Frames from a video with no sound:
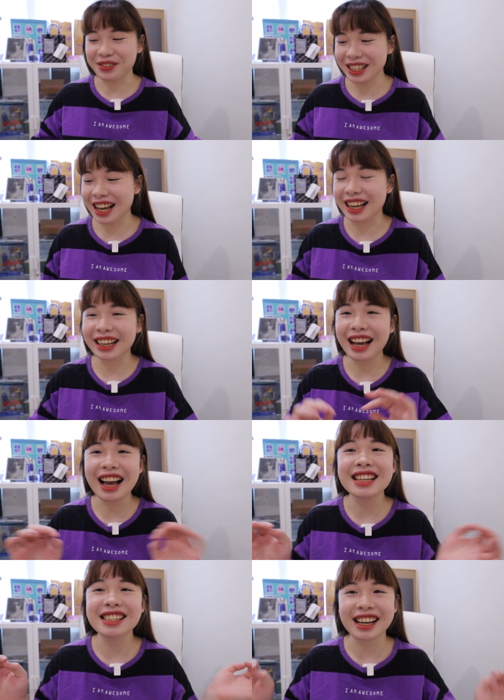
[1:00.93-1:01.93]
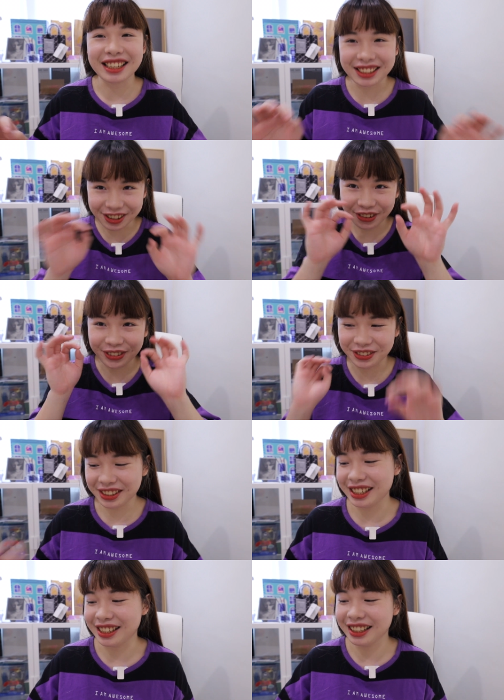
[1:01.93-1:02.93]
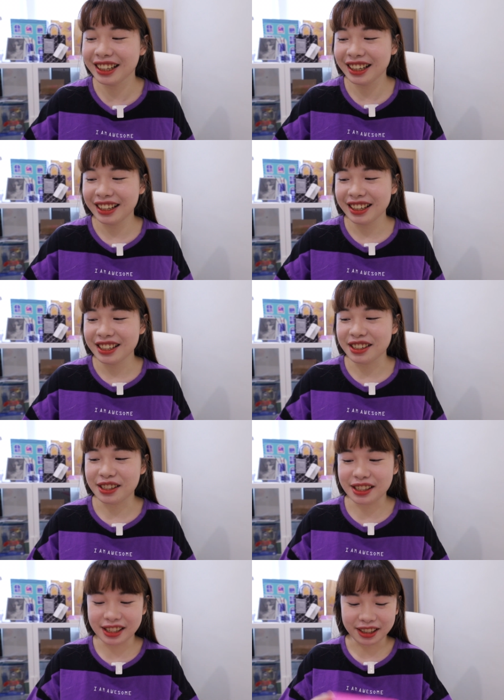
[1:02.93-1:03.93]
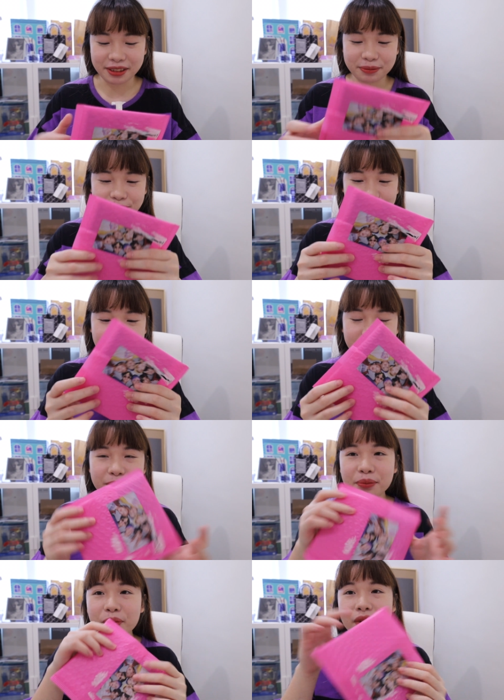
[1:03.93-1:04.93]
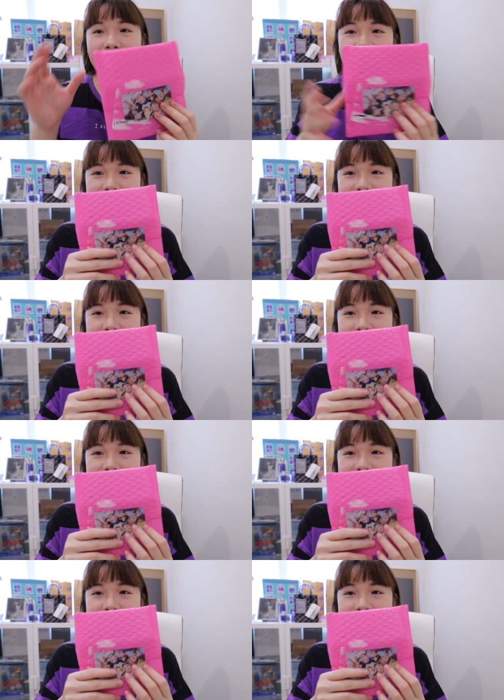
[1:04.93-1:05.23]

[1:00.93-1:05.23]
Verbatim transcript: 我现在开箱一个小东西，就是这个。就